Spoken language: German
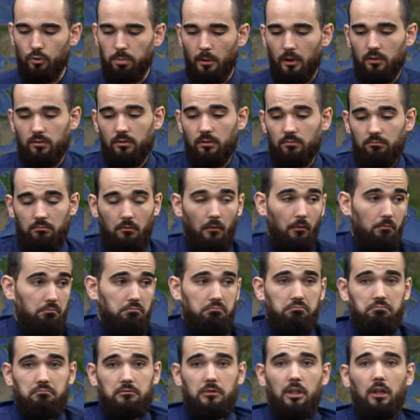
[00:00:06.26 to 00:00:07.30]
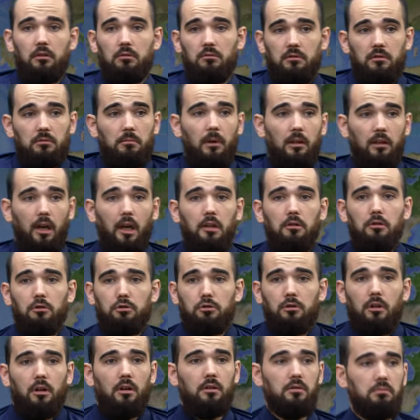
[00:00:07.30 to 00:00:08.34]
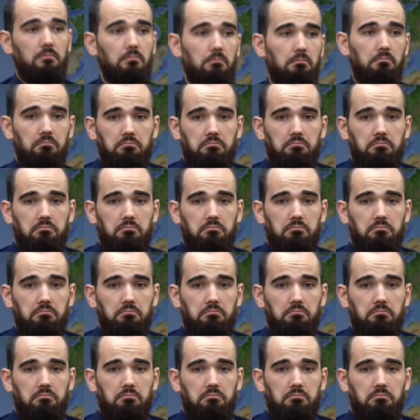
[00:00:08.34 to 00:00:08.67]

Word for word: Sie sprachen zu ihm, es hat uns niemand eingestellt.